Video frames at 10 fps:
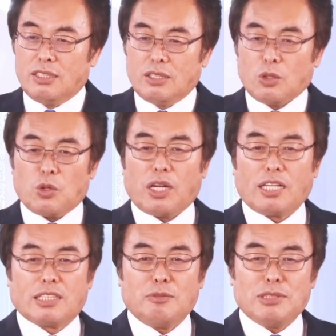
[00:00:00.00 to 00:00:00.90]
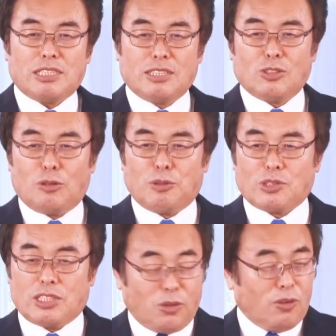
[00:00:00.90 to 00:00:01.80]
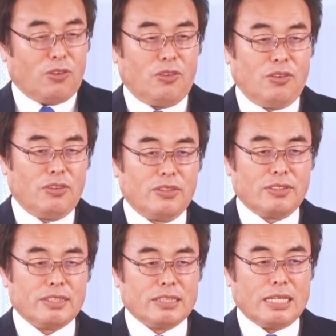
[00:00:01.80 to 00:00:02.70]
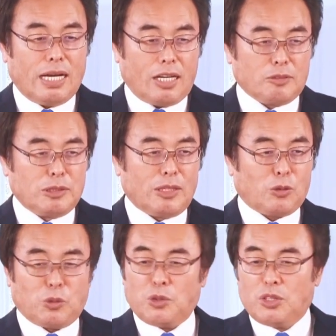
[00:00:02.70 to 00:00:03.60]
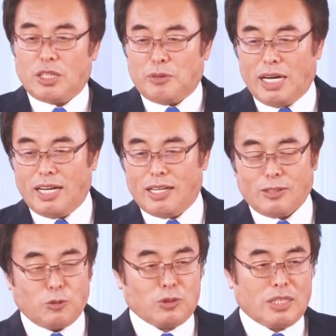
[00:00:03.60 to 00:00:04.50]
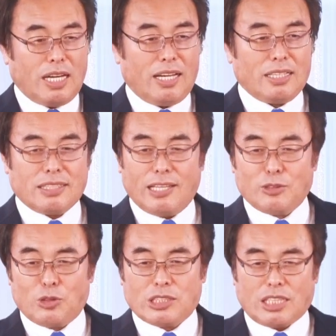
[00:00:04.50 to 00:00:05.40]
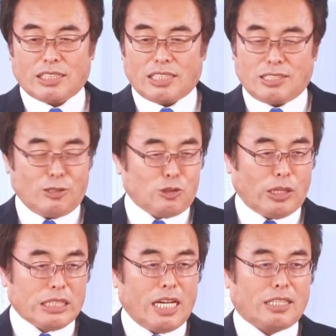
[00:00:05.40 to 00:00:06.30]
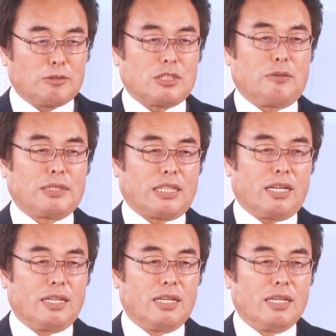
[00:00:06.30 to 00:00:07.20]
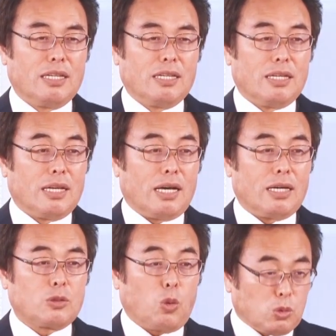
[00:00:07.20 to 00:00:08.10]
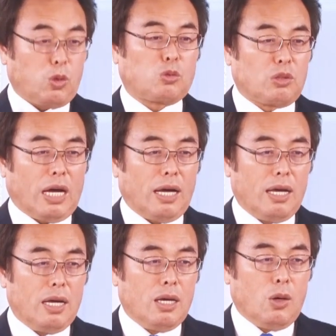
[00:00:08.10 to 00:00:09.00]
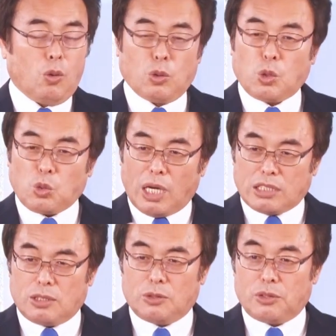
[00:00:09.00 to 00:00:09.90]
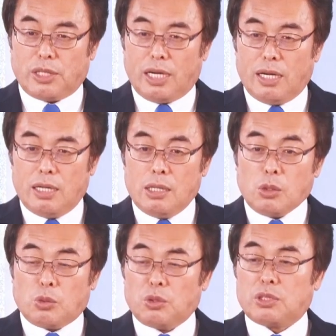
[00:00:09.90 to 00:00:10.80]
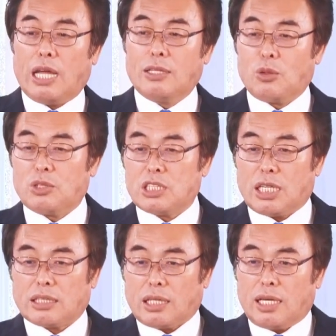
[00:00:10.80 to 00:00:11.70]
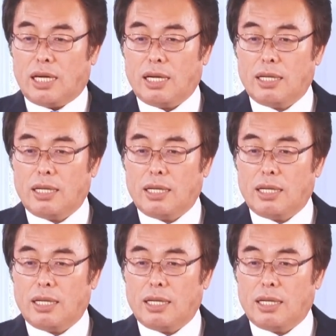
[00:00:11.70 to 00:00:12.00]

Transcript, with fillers: これが君心臓牧師のある意味ではこの世ではこんな天道の仕方している人はいないかもしれません独特な脅かしのようなこの天道の仕方が